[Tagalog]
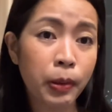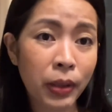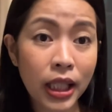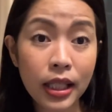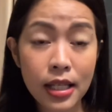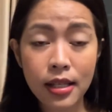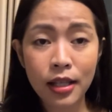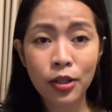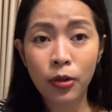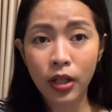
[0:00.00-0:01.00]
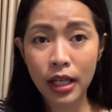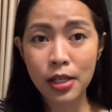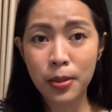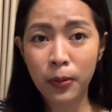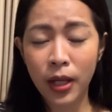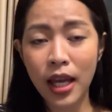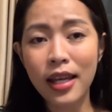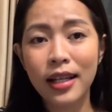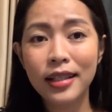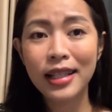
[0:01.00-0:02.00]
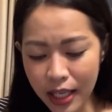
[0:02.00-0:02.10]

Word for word: mapadali sa inyo guys, okay?